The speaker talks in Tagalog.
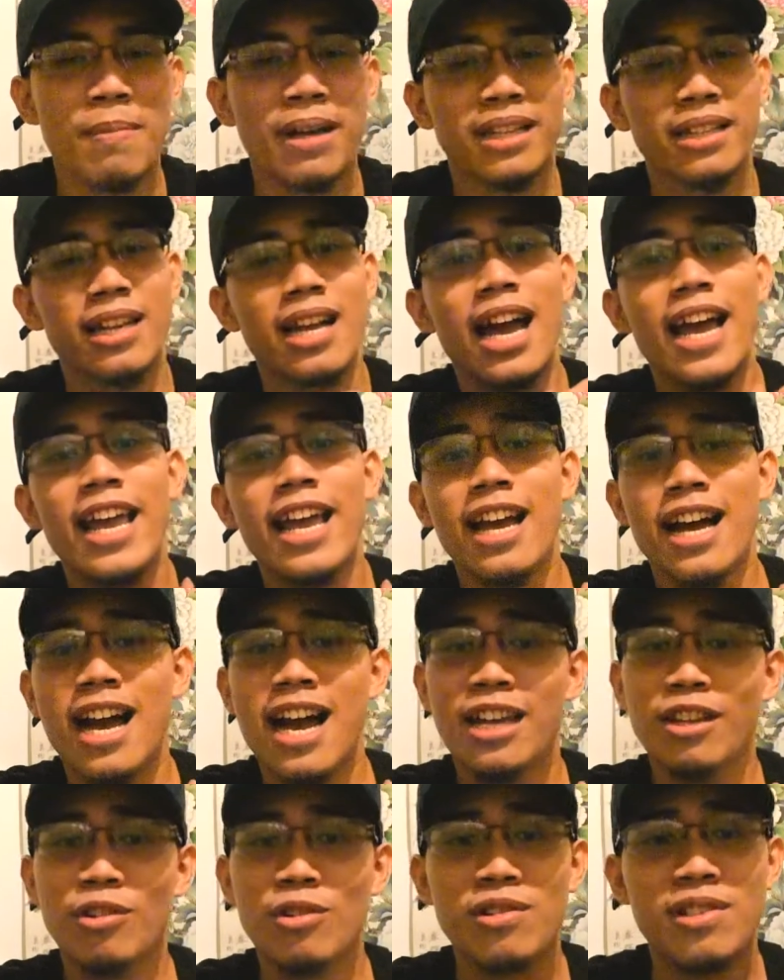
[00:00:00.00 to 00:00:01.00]
But gaya
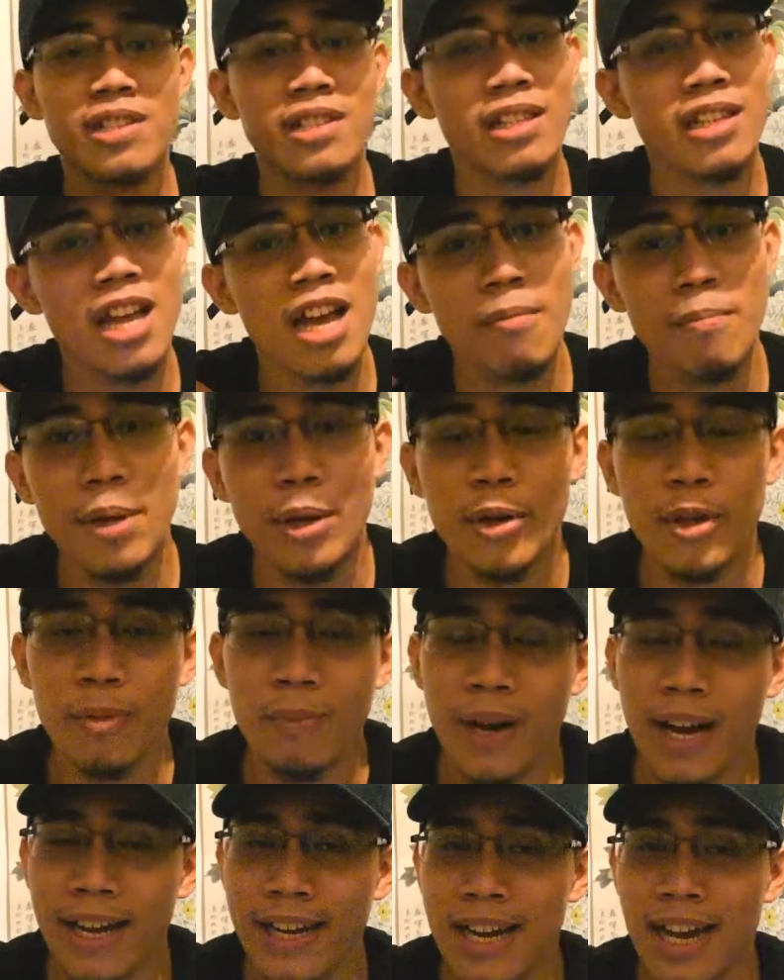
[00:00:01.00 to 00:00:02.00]
nga dun sa sinabi ko ng
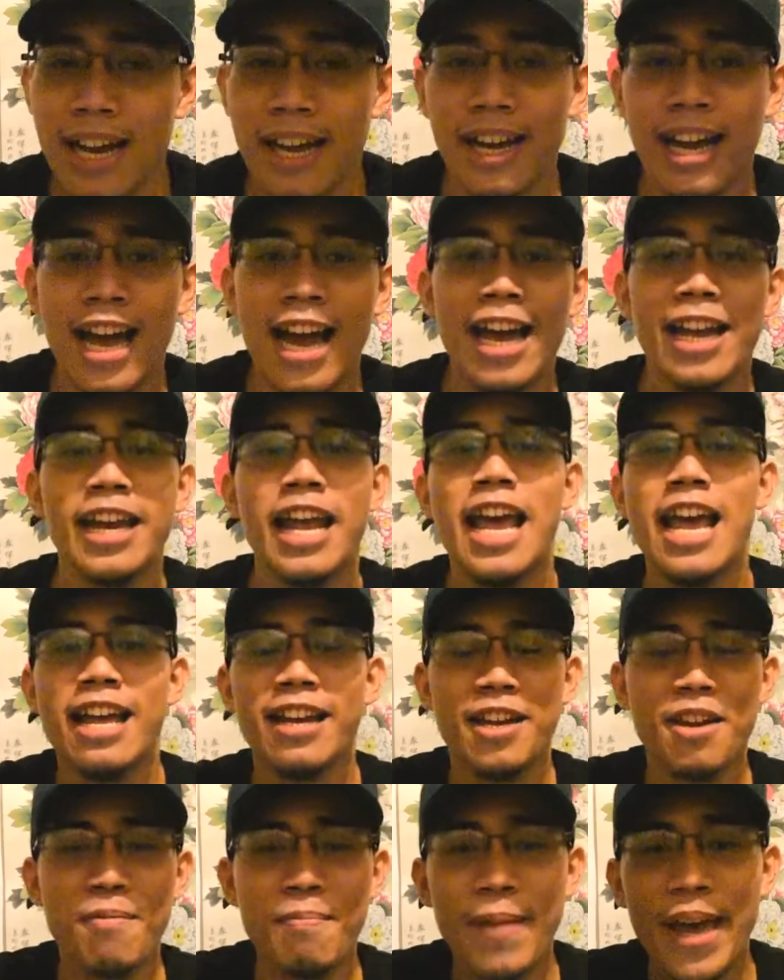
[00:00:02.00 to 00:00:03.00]
mga nakaraan
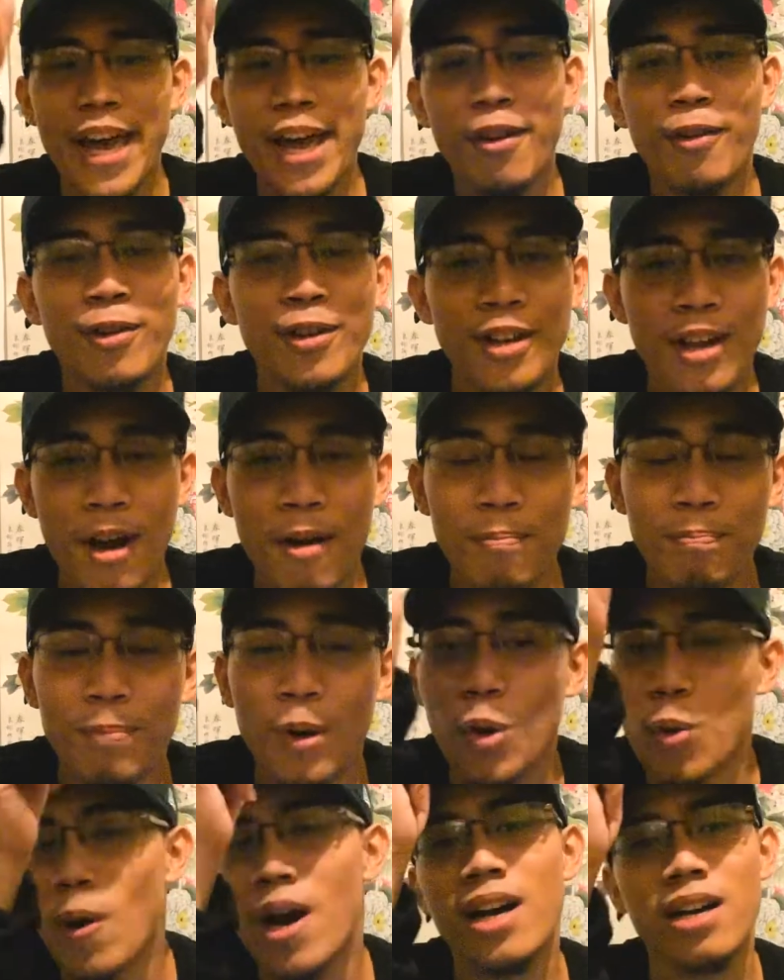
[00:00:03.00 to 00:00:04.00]
na meron kang
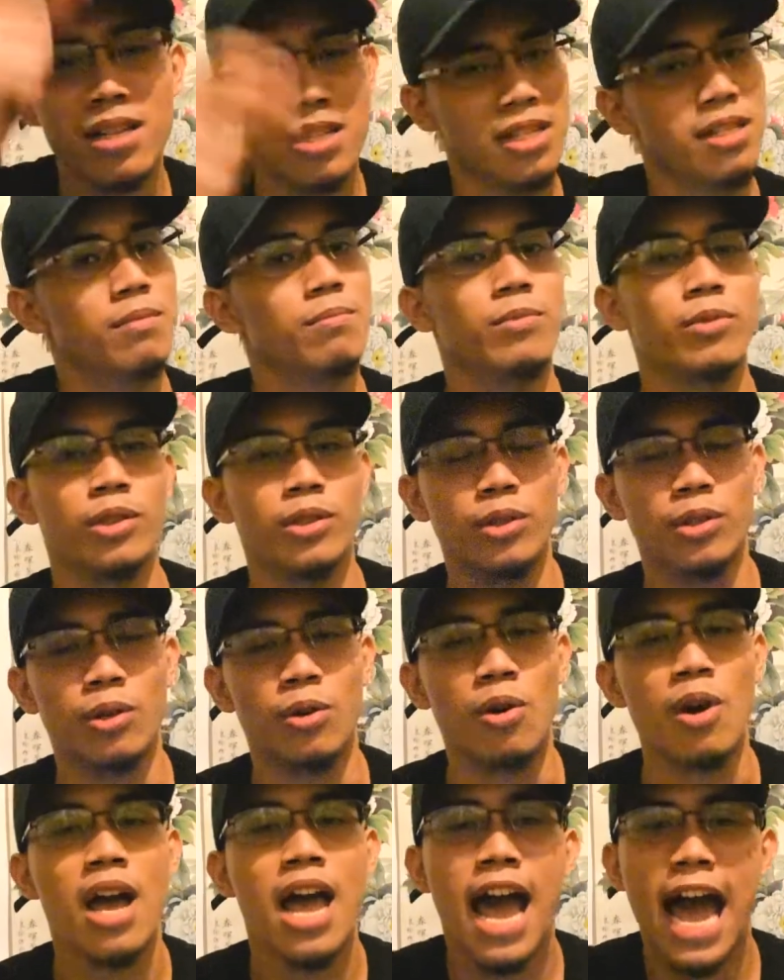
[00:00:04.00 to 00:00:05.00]
puwang sa
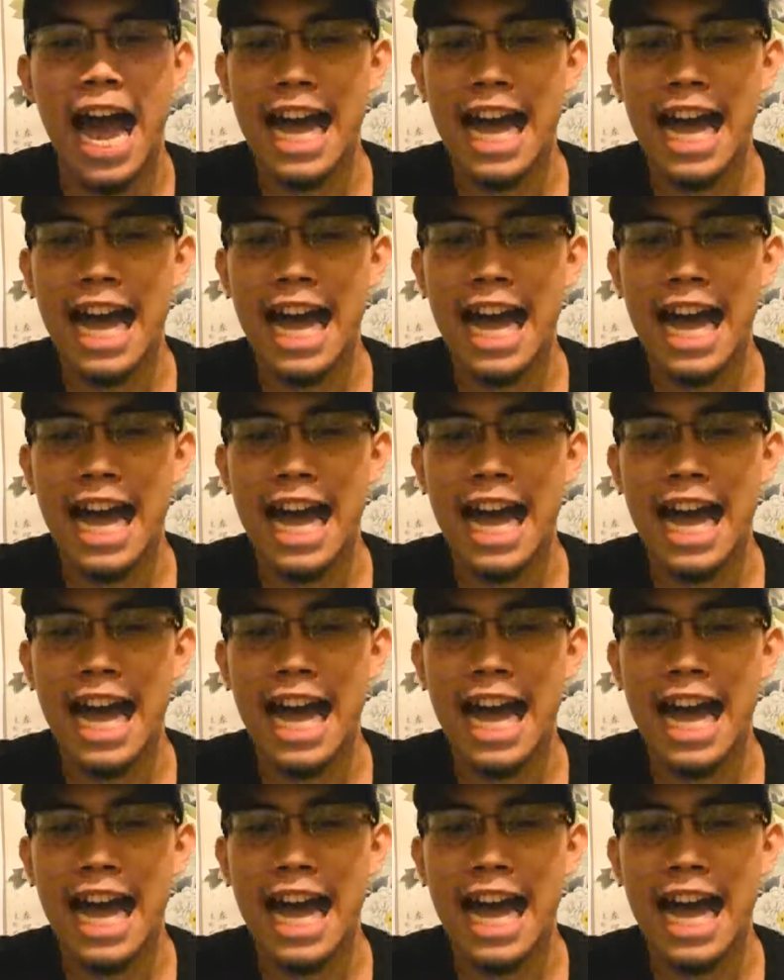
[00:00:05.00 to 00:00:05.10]
mundo.